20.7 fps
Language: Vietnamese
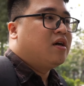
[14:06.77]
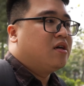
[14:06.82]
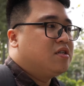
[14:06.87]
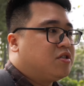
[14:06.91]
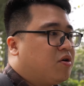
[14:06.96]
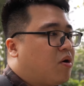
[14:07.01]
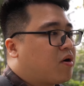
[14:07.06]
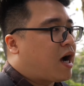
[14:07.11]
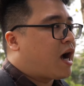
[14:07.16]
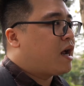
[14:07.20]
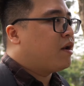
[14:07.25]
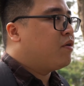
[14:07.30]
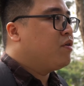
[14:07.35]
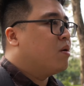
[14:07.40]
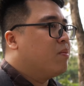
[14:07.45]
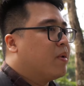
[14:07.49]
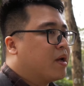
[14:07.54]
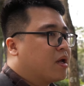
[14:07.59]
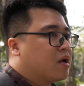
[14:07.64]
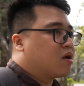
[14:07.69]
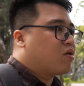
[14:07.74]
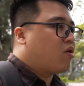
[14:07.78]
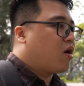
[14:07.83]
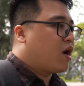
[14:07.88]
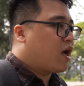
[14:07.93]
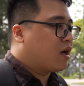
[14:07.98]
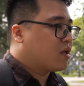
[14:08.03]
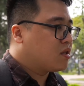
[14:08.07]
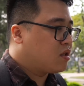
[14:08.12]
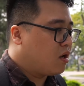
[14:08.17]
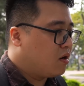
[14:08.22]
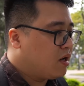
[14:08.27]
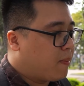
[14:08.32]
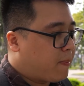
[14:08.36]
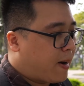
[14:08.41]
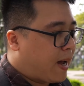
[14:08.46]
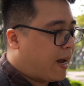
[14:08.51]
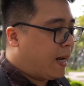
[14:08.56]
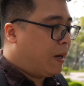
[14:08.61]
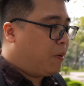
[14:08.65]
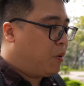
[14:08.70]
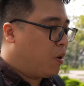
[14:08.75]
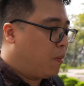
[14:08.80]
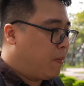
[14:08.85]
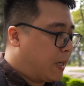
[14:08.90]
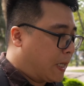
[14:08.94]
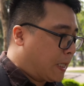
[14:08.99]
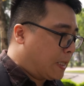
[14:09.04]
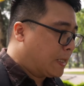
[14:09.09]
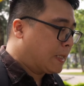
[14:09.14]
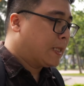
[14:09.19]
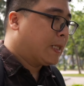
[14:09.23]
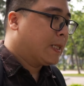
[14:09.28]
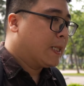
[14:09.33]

chỉ có cái nếu như mình gọi là thời điểm này nếu như mình